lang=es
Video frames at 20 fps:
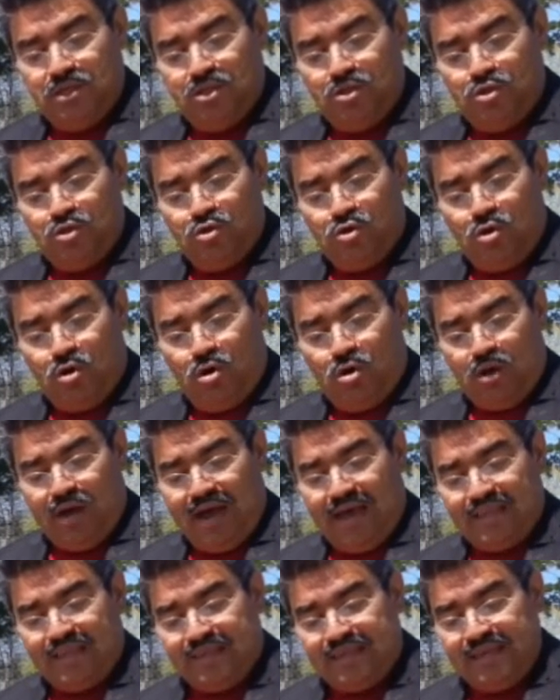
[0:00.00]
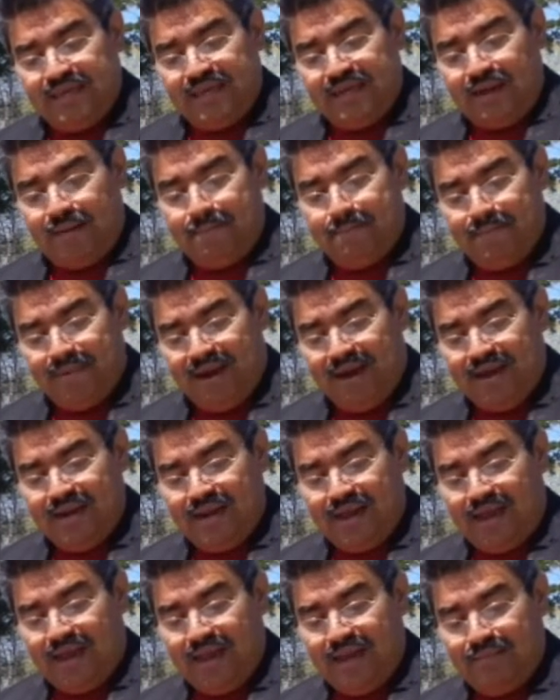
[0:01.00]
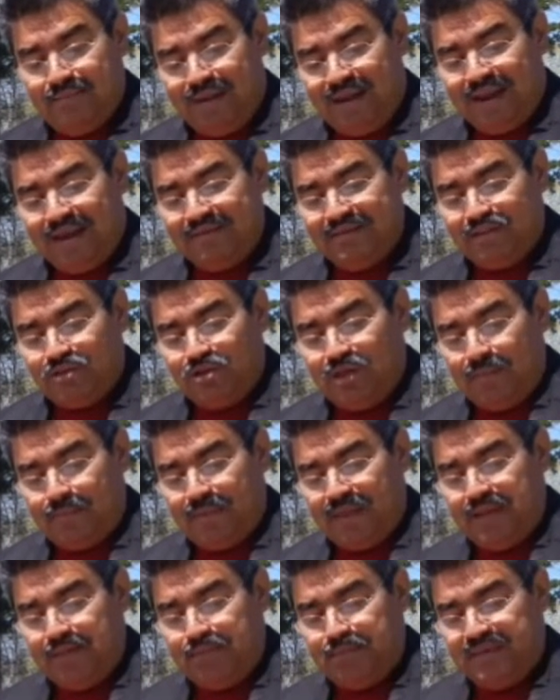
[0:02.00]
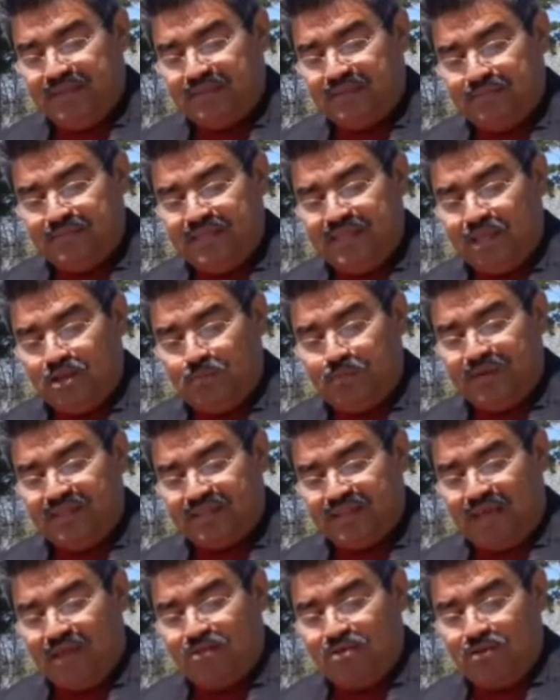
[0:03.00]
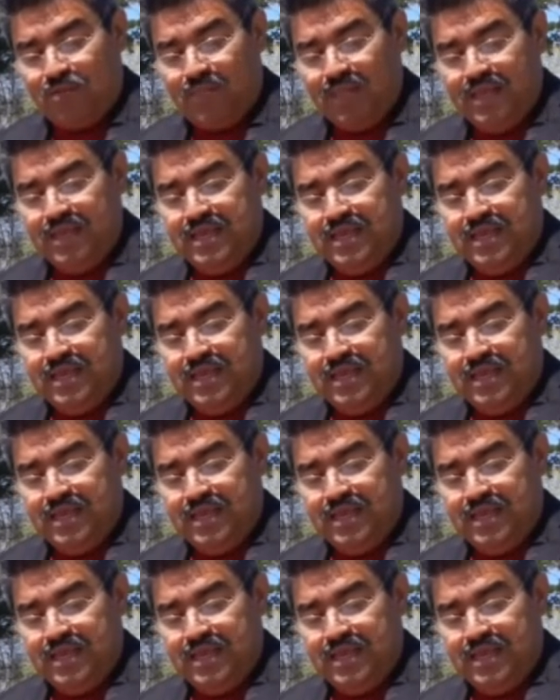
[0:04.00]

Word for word: No adquieras mal el mal hábito de pedir dinero prestado.